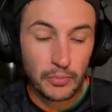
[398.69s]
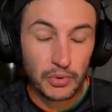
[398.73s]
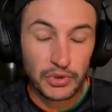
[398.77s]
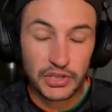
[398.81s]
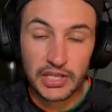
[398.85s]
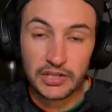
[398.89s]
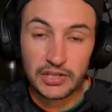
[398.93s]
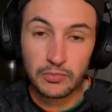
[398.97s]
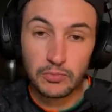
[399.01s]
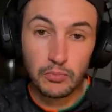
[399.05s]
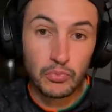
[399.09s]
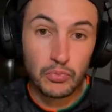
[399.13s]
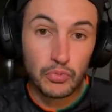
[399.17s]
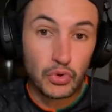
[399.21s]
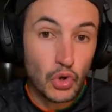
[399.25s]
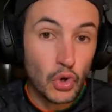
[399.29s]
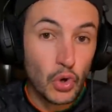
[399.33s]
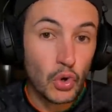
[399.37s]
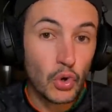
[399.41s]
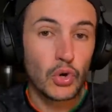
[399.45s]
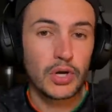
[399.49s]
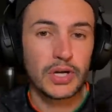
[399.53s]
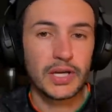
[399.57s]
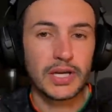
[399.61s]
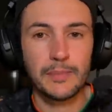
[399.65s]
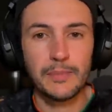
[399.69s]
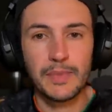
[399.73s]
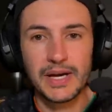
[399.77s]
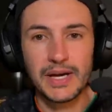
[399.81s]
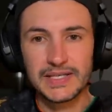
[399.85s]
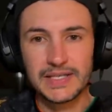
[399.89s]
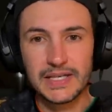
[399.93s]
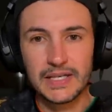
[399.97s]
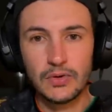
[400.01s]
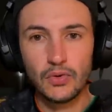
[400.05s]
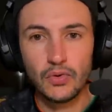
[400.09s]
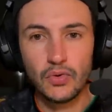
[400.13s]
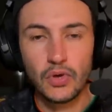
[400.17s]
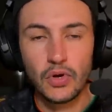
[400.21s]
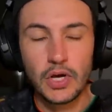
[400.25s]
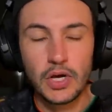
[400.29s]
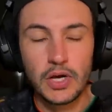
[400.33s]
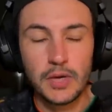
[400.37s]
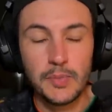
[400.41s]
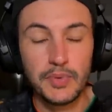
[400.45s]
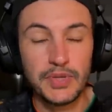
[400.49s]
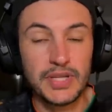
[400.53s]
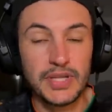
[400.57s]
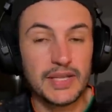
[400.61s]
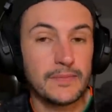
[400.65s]
peut-être mieux qu'un Marcelo,
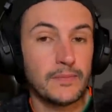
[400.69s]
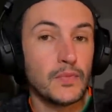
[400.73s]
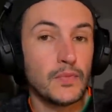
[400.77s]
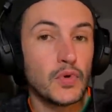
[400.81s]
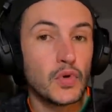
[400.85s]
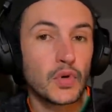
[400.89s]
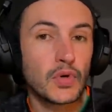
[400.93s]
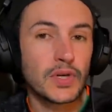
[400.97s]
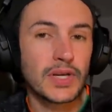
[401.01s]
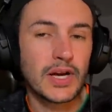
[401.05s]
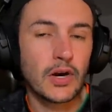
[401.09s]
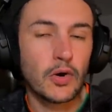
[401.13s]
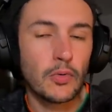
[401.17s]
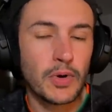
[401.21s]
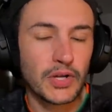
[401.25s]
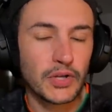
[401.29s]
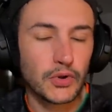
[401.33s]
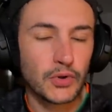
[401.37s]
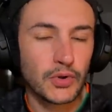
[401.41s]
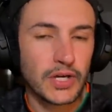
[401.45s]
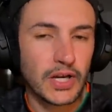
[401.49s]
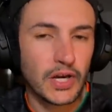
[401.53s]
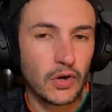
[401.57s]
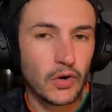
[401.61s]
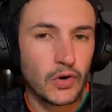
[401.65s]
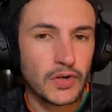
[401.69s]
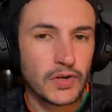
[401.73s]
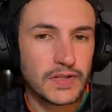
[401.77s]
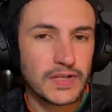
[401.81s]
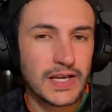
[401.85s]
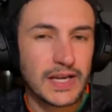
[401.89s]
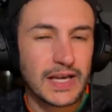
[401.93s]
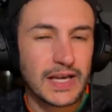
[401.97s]
peut-être mieux qu'un Roberto Carlos,